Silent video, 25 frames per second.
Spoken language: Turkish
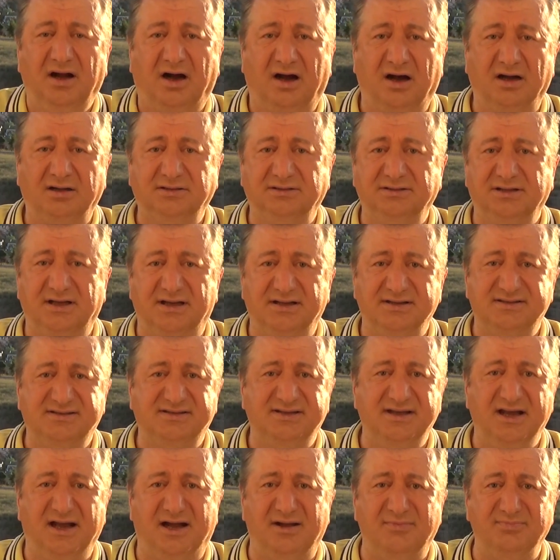akla
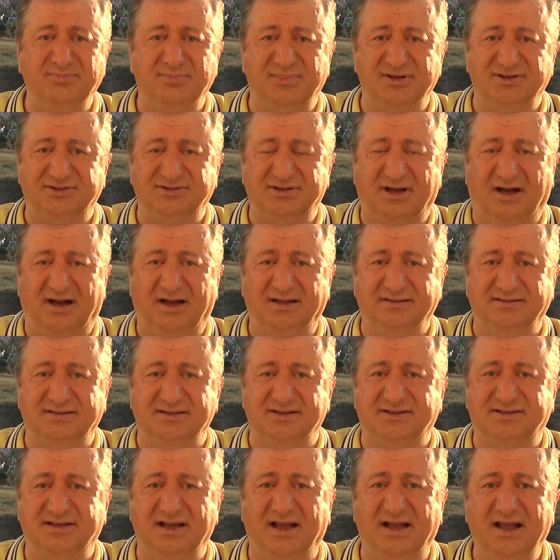ziyan bir
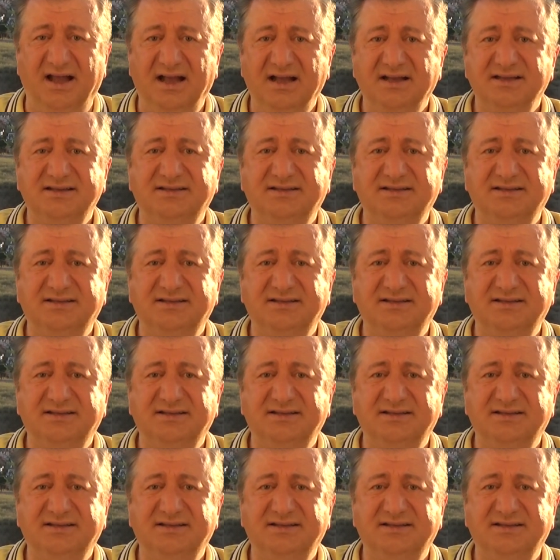hadise